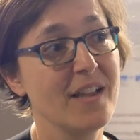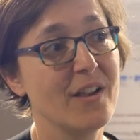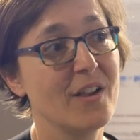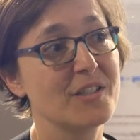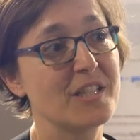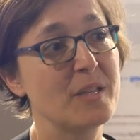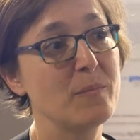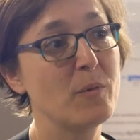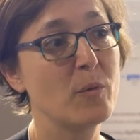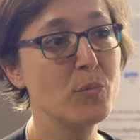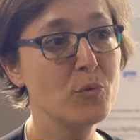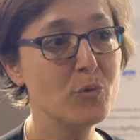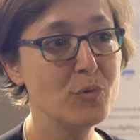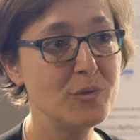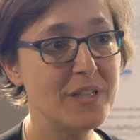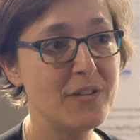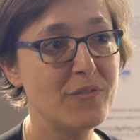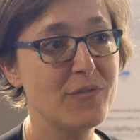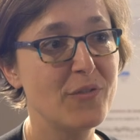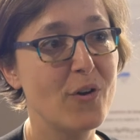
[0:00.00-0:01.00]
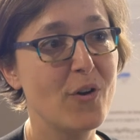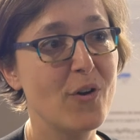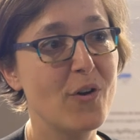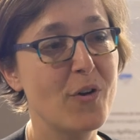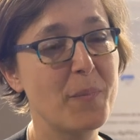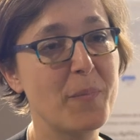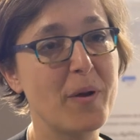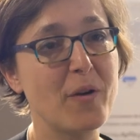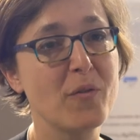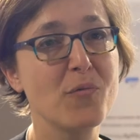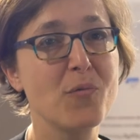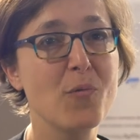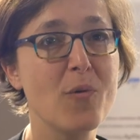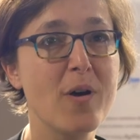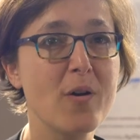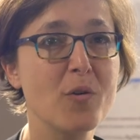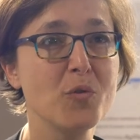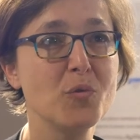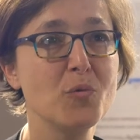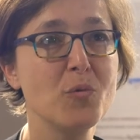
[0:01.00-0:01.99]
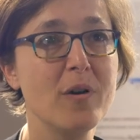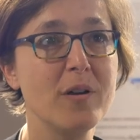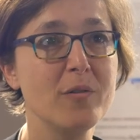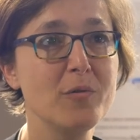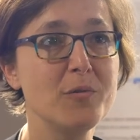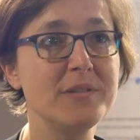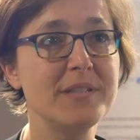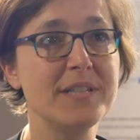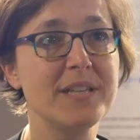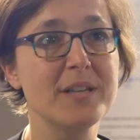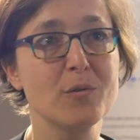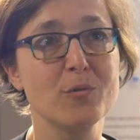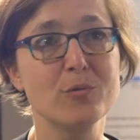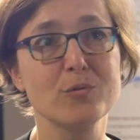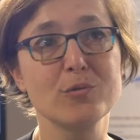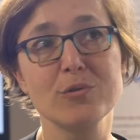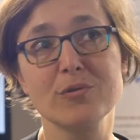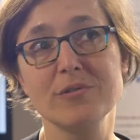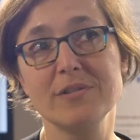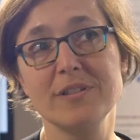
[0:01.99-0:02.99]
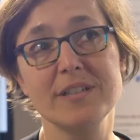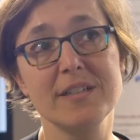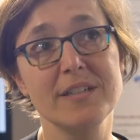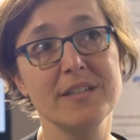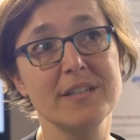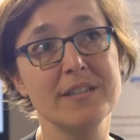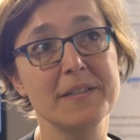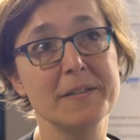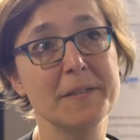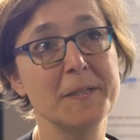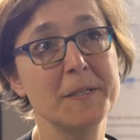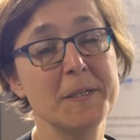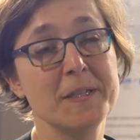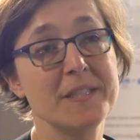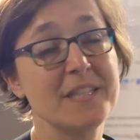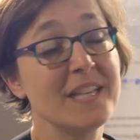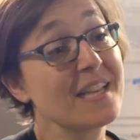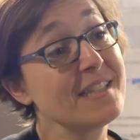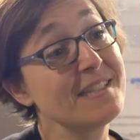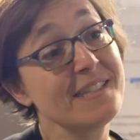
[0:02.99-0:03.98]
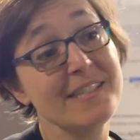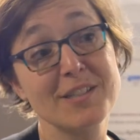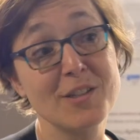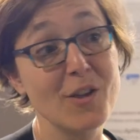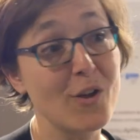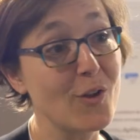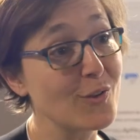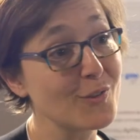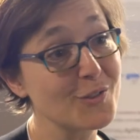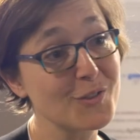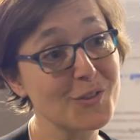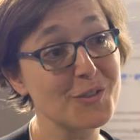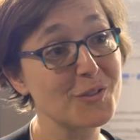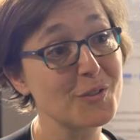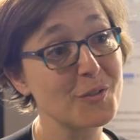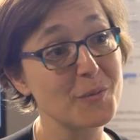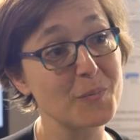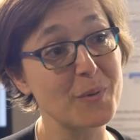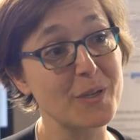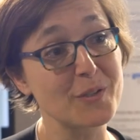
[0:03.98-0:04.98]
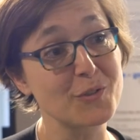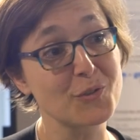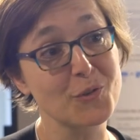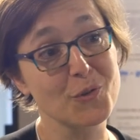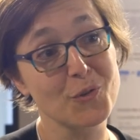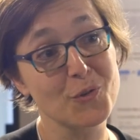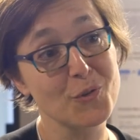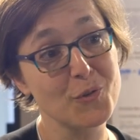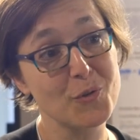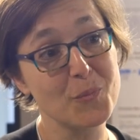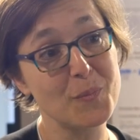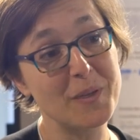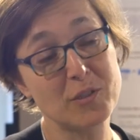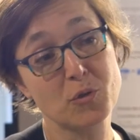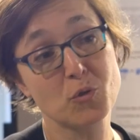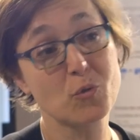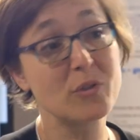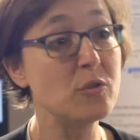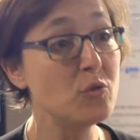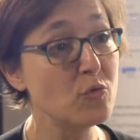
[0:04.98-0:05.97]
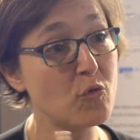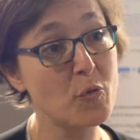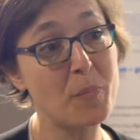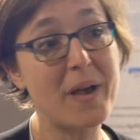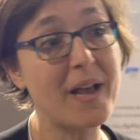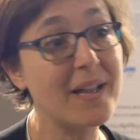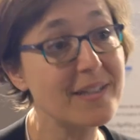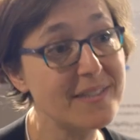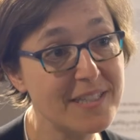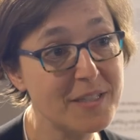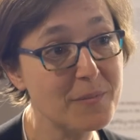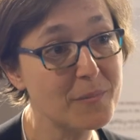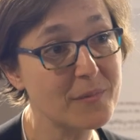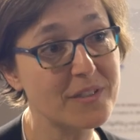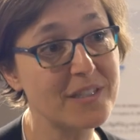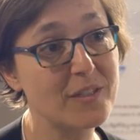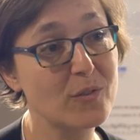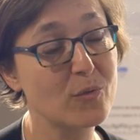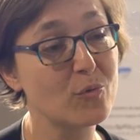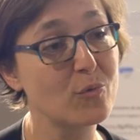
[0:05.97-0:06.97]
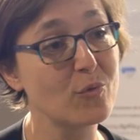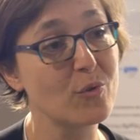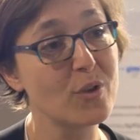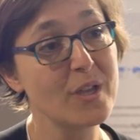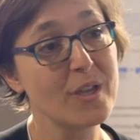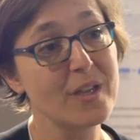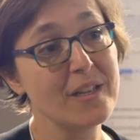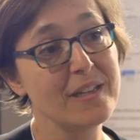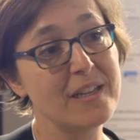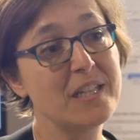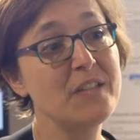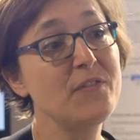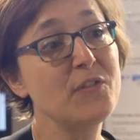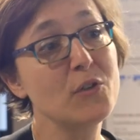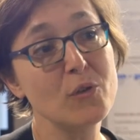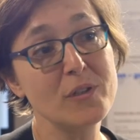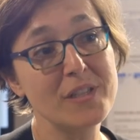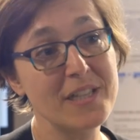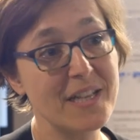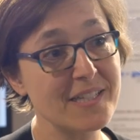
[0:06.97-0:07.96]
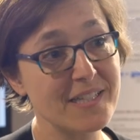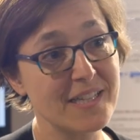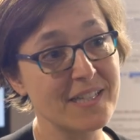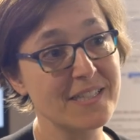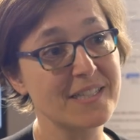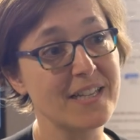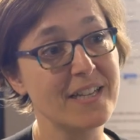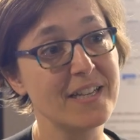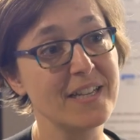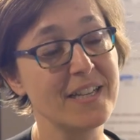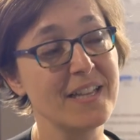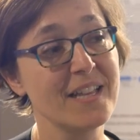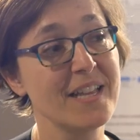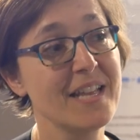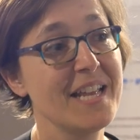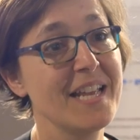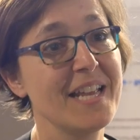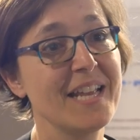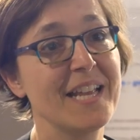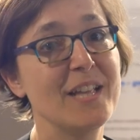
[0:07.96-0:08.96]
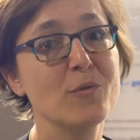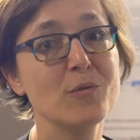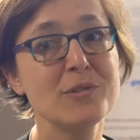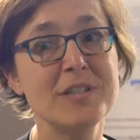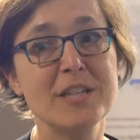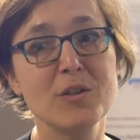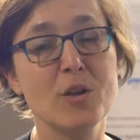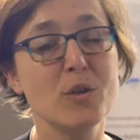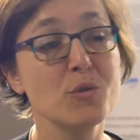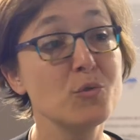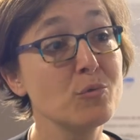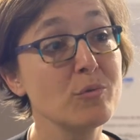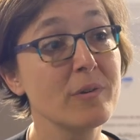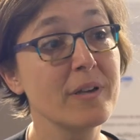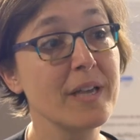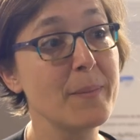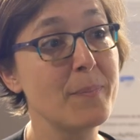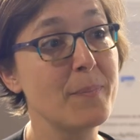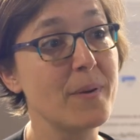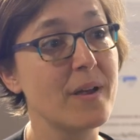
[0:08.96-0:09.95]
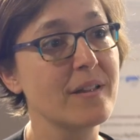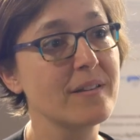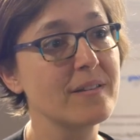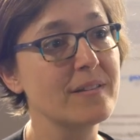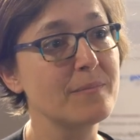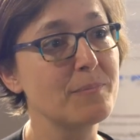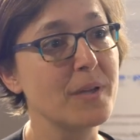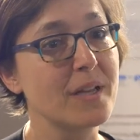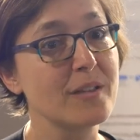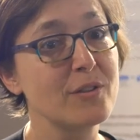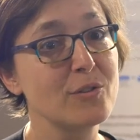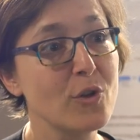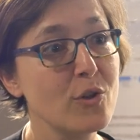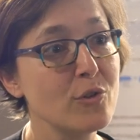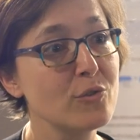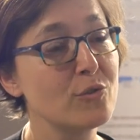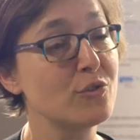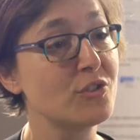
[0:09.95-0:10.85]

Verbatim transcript: Ça demande beaucoup d'efforts. Parfois, on doit lutter contre des, résistances parce que ben, ce sont des nouveaux paradigmes qui ont la difficulté à s'installer. Et donc d'être entouré par tant de